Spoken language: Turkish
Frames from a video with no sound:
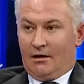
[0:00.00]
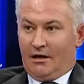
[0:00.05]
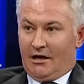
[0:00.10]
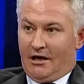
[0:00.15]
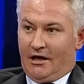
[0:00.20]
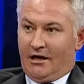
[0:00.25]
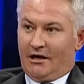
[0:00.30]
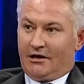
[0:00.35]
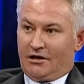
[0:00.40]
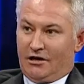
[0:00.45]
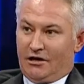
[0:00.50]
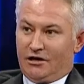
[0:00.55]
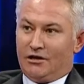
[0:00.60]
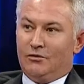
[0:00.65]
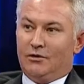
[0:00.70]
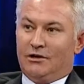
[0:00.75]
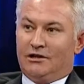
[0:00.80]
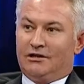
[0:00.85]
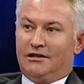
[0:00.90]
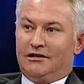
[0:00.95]
Eğer
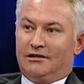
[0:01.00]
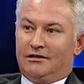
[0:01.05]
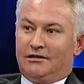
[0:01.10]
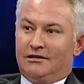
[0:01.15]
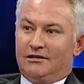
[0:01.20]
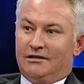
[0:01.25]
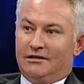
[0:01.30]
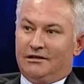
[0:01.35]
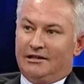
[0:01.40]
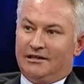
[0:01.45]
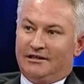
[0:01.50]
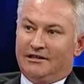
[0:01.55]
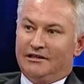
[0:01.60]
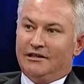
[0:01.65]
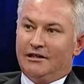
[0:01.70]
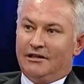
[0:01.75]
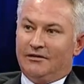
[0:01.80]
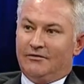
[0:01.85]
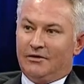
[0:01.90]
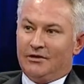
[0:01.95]
ana vatan
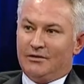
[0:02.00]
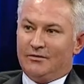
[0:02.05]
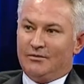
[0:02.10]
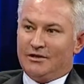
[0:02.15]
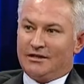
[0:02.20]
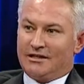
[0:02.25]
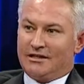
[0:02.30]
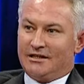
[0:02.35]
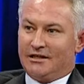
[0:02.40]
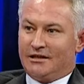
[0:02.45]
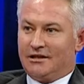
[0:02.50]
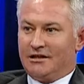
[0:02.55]
Latin alfabesine